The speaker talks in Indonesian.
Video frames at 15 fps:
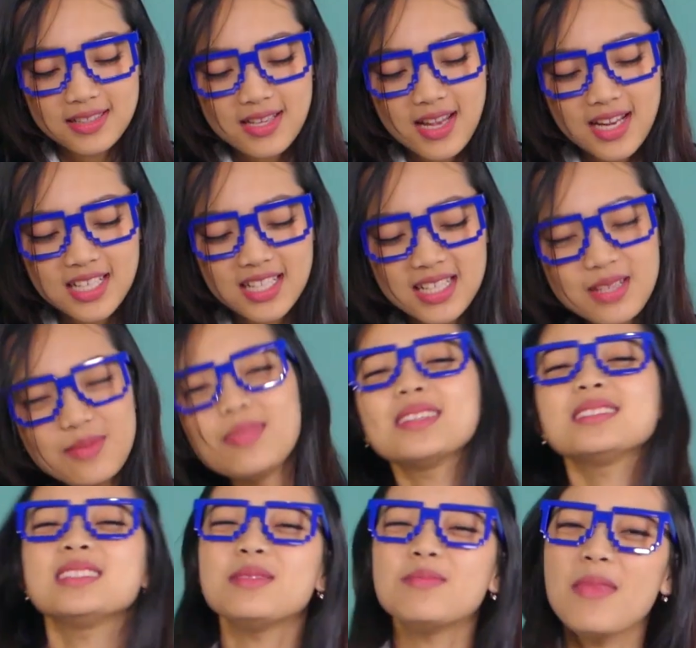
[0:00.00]
Dan ini
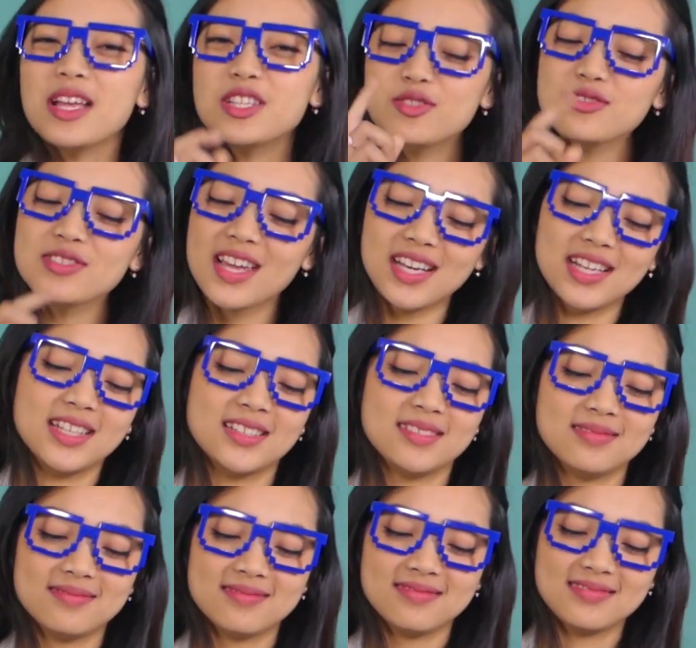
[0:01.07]
pasti bajunya nih.
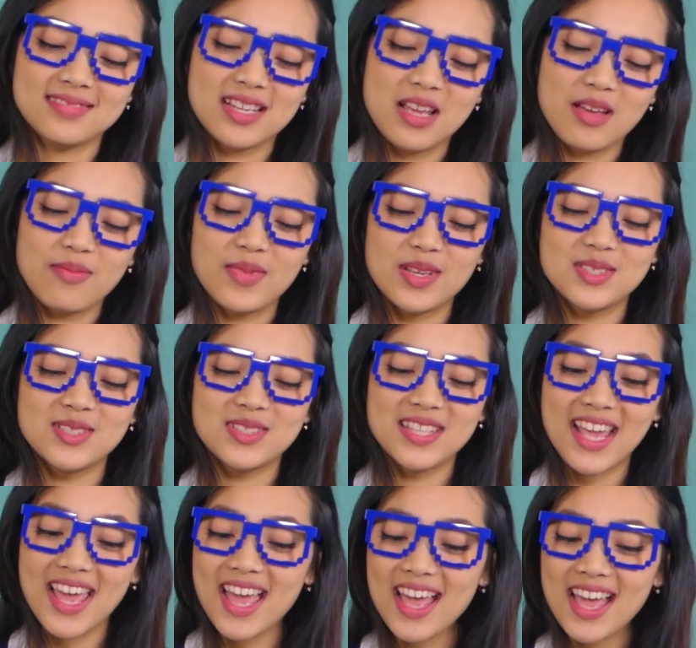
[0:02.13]

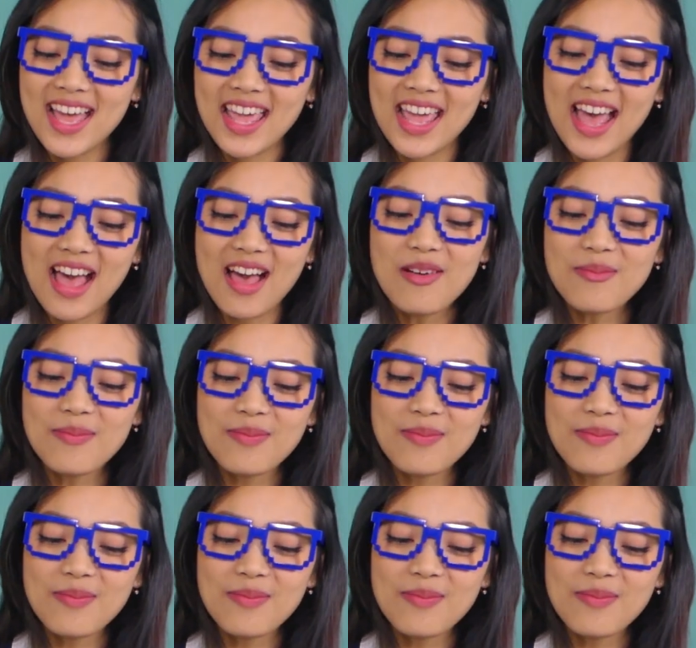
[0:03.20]
Bajunya kayak